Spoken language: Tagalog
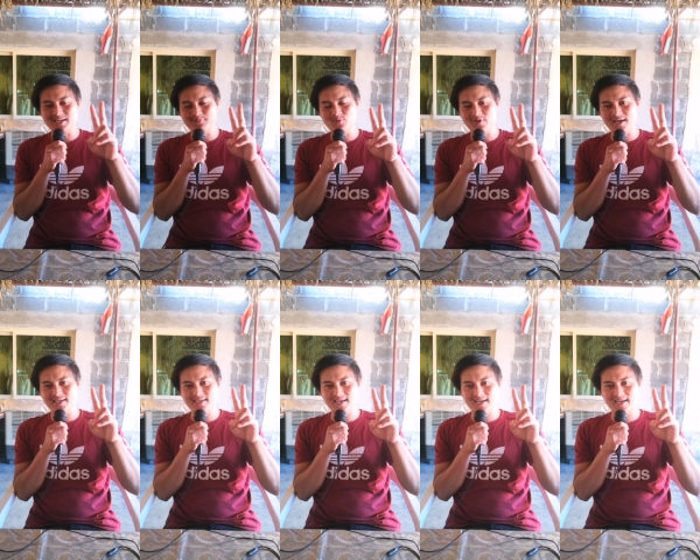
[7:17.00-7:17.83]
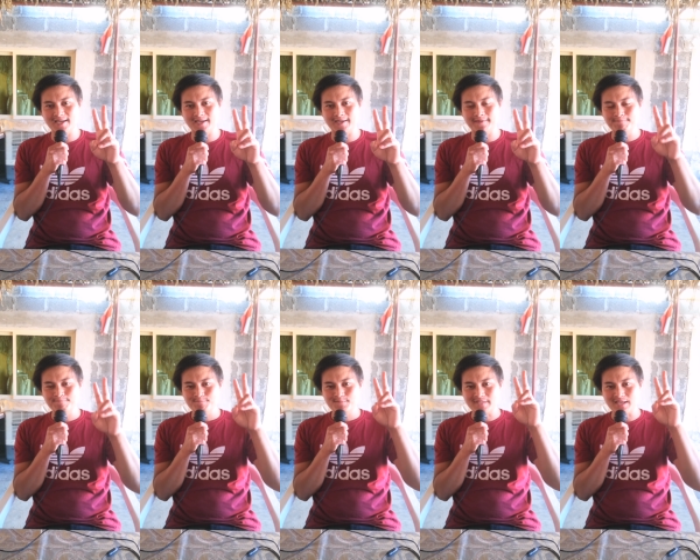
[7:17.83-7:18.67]
sana po ay uh,
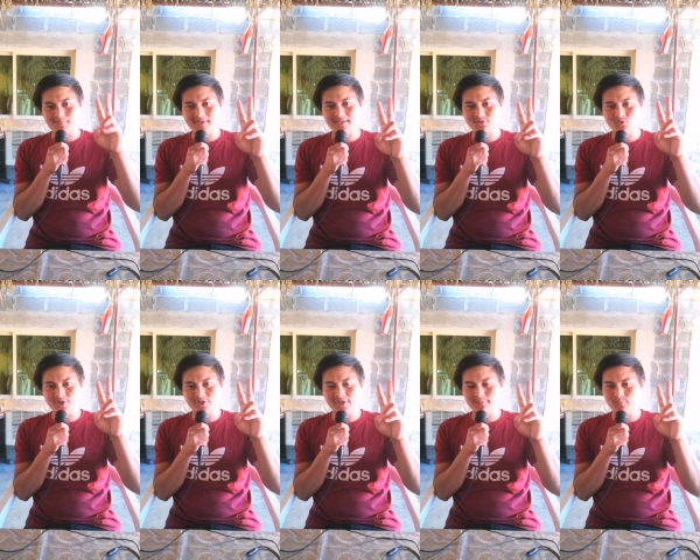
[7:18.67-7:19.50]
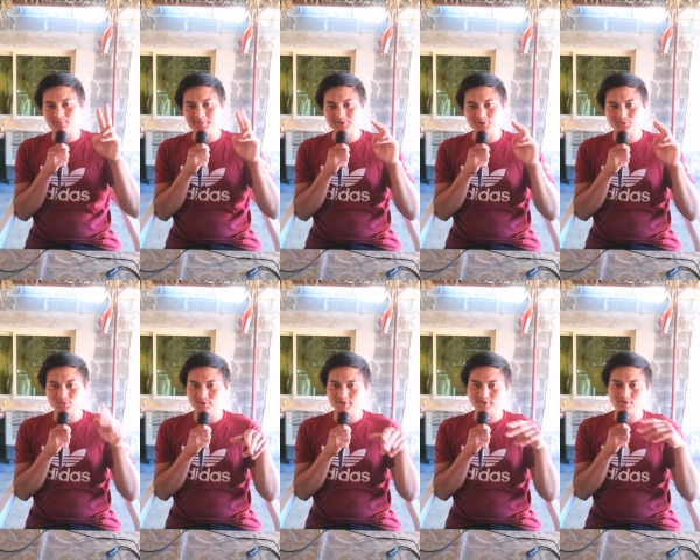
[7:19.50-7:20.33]
nabigyan ko kayo ng impormasyon
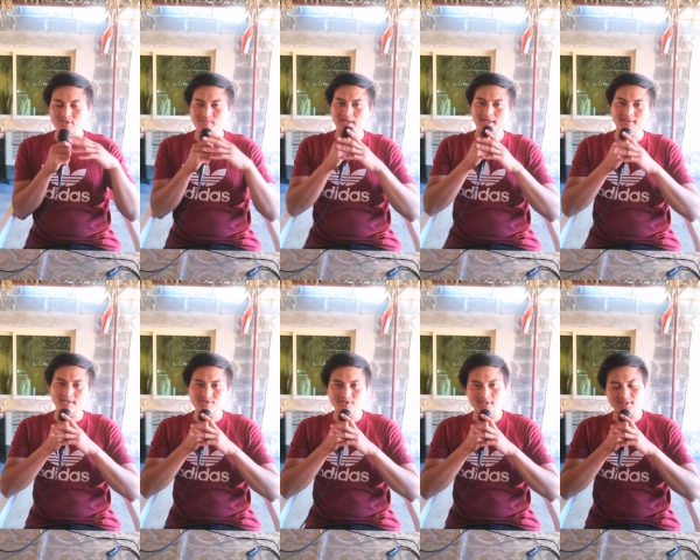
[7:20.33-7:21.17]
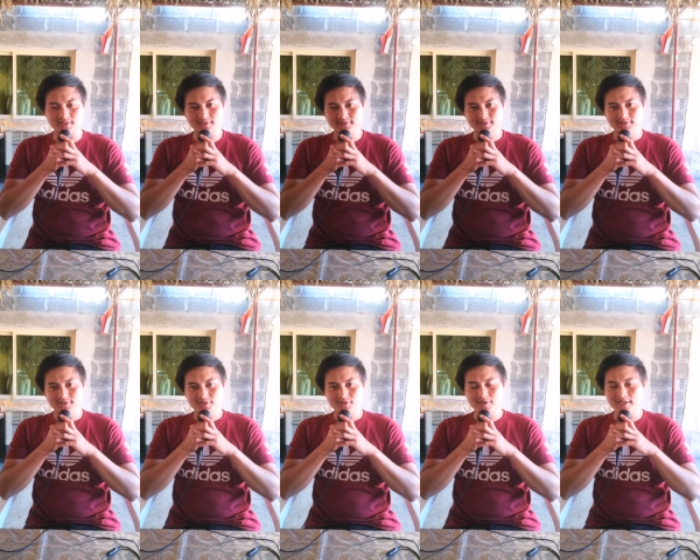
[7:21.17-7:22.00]
tungkol dito sa Valentine's Day.
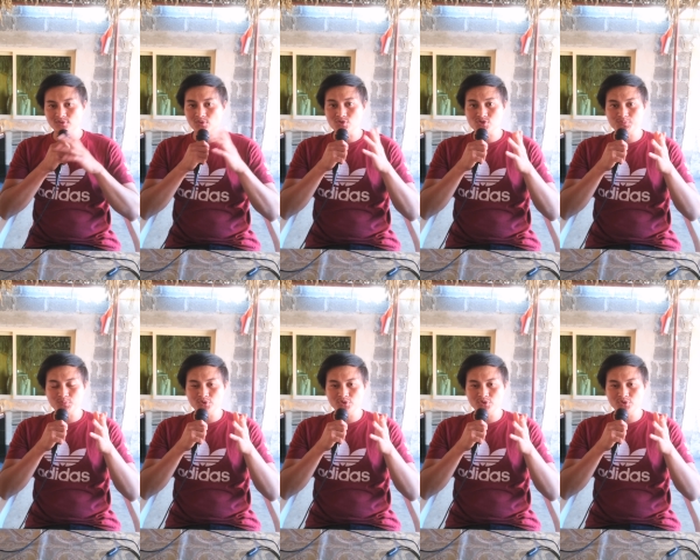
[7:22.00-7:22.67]
Right, kung gusto